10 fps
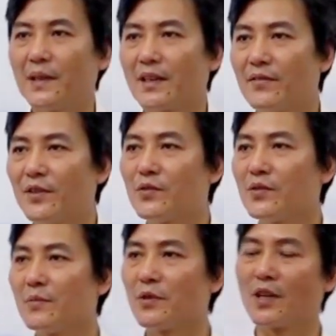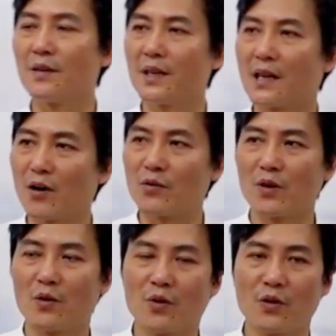bây giờ ví dụ như một người bị
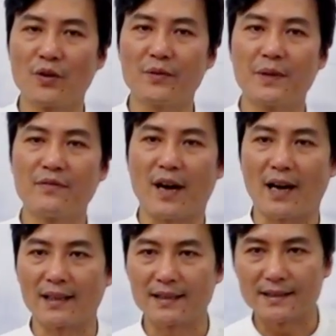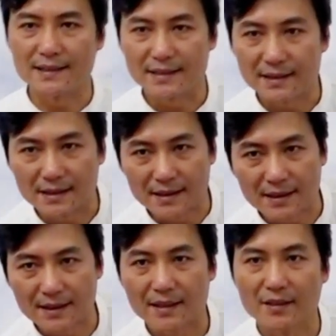đau đầu gối bên phải
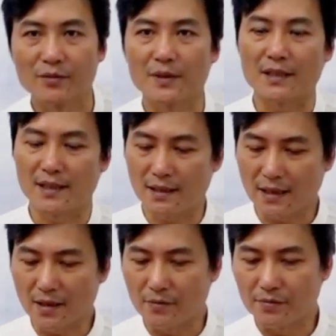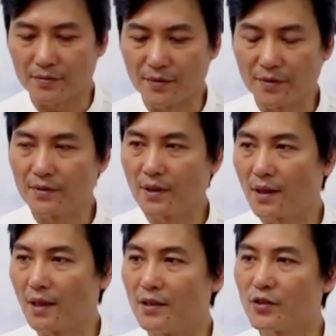thì chúng ta sẽ tác động
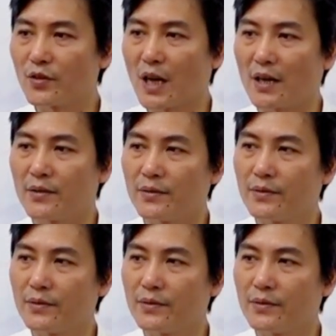ở những chỗ nào